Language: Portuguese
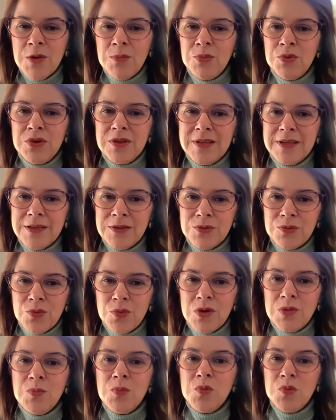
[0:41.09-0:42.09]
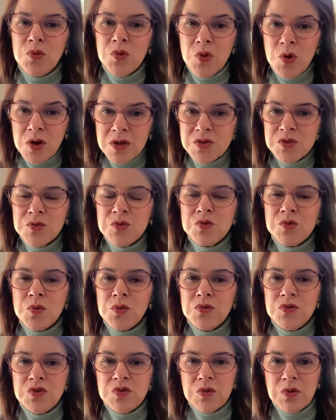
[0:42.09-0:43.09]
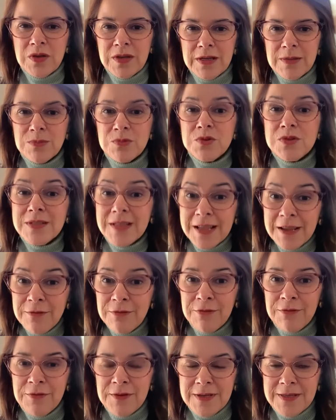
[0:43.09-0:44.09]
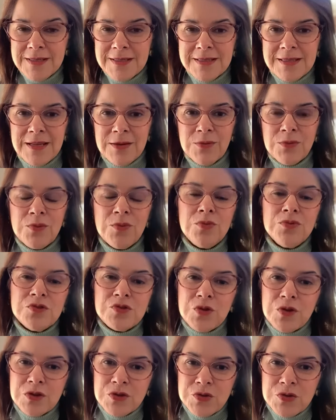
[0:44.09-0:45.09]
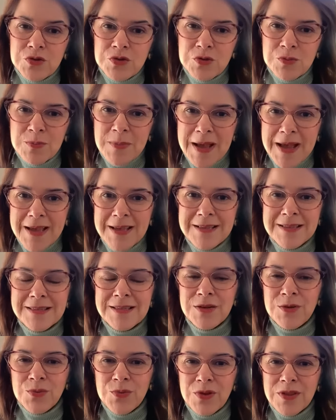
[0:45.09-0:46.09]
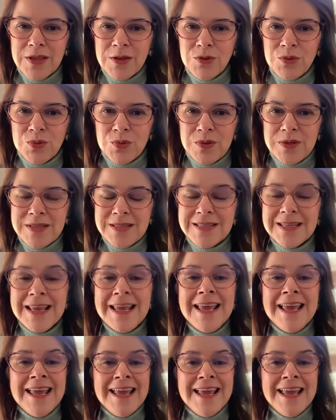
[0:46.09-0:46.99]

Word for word: Portanto, como nós nos condicionamos na infância com os nossos pais e cuidadores,